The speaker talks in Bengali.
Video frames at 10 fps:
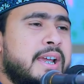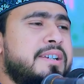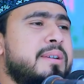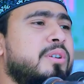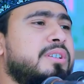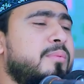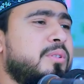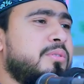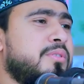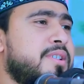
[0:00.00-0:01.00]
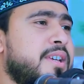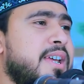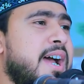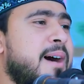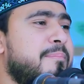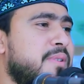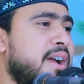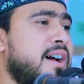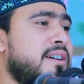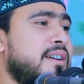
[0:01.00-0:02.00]
একটি মতামত হচ্ছে
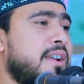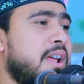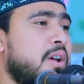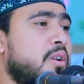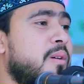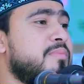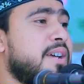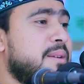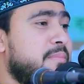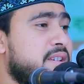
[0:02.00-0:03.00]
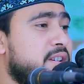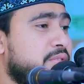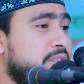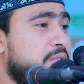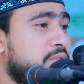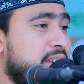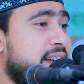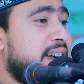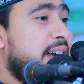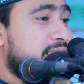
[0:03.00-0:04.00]
আপনার রমজান মাসে যদি রোজা
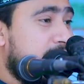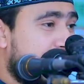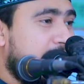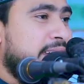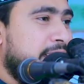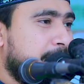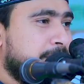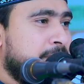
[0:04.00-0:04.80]
কাজা থাকে